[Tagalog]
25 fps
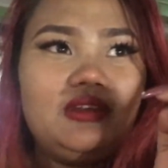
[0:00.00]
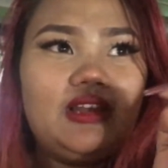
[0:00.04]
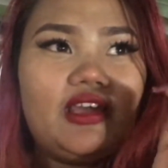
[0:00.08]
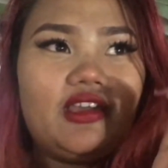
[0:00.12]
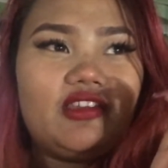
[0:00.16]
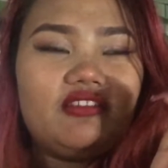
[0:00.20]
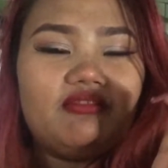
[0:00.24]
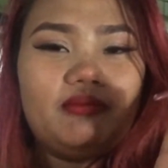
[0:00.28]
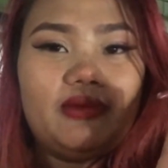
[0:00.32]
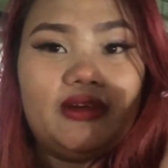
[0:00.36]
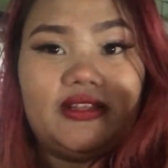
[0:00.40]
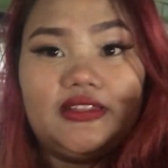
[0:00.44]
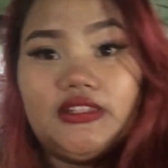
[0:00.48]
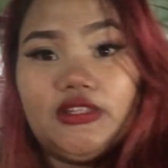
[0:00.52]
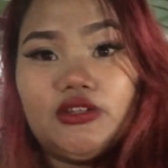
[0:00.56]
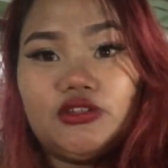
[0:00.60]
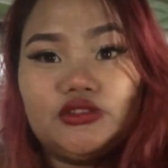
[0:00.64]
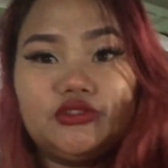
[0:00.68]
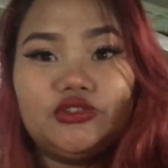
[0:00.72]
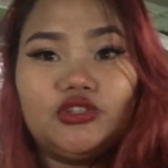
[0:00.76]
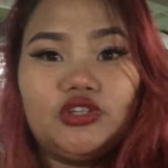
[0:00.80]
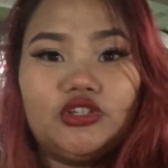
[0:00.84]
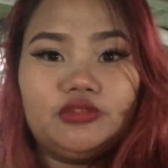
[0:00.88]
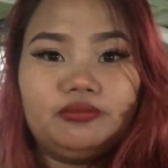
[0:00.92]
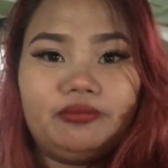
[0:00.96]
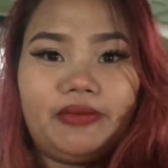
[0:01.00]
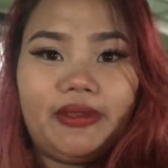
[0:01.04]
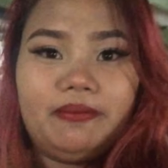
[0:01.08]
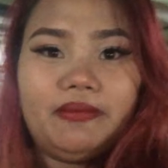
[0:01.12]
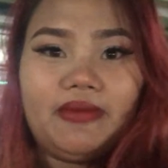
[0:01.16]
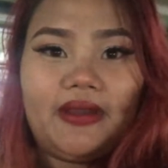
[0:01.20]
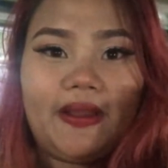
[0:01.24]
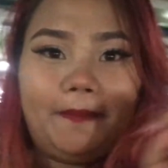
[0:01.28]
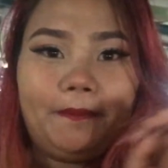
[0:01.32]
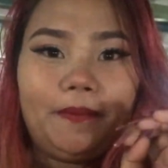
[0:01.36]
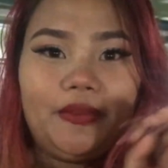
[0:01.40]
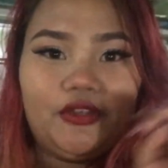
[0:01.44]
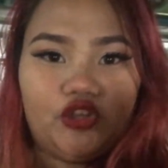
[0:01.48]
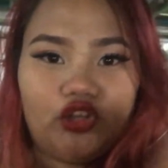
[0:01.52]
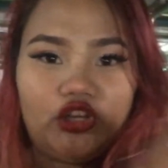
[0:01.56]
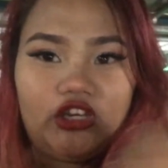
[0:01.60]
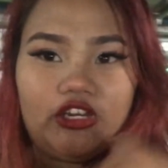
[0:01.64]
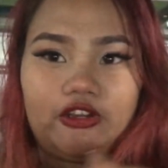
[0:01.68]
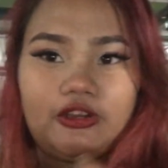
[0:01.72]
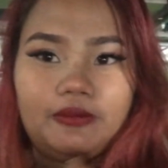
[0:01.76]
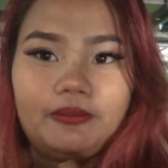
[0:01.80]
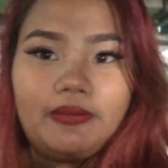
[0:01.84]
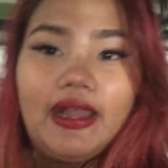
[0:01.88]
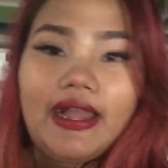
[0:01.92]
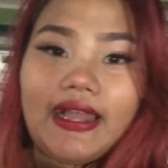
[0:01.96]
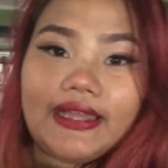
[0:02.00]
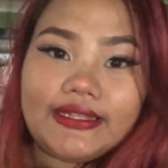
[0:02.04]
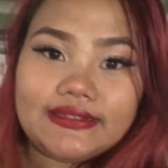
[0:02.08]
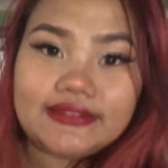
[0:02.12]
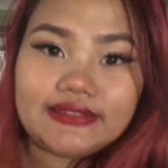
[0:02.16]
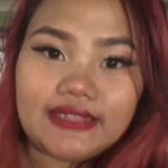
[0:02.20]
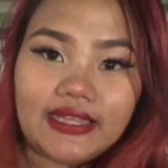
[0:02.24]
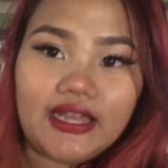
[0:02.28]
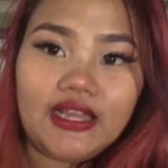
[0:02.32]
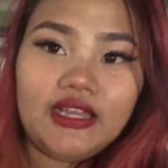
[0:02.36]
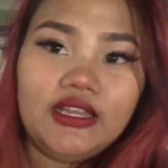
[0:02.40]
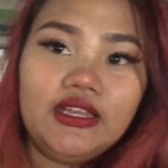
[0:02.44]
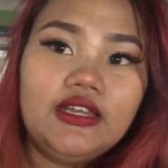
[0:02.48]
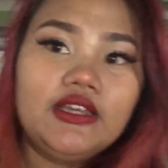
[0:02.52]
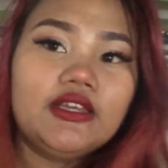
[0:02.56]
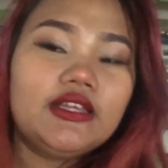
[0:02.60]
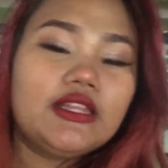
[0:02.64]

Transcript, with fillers: live band daw doon. May mga Pinoy na kumakanta.